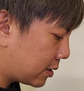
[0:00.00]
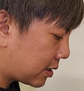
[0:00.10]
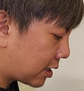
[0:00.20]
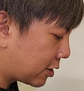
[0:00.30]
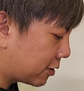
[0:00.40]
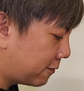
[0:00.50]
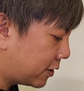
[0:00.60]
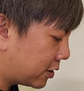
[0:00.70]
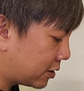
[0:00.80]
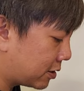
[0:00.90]
撒可可
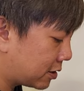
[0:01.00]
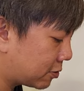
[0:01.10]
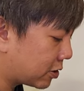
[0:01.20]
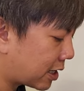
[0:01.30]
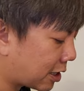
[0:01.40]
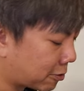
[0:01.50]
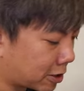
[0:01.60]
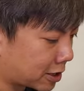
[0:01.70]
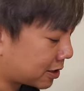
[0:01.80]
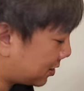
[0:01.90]
粉真的是对拉
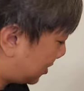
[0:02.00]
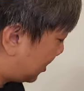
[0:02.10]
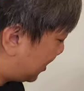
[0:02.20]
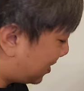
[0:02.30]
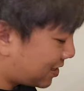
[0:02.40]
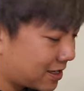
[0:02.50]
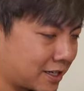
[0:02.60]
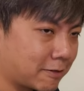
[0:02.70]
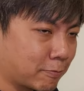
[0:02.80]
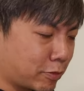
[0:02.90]
花
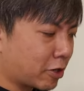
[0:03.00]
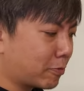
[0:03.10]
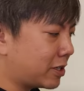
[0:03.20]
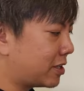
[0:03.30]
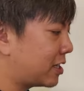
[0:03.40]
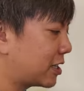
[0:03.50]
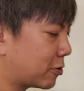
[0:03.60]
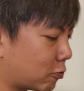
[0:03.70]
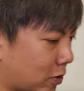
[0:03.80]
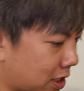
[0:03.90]
表面的那
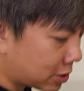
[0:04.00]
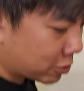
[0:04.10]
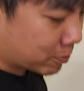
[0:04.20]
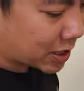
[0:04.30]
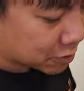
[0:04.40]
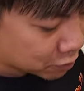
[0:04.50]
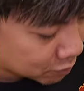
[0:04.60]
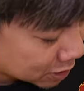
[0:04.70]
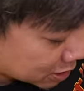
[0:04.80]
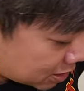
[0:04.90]
个图案很有帮
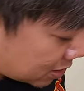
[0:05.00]
助啊。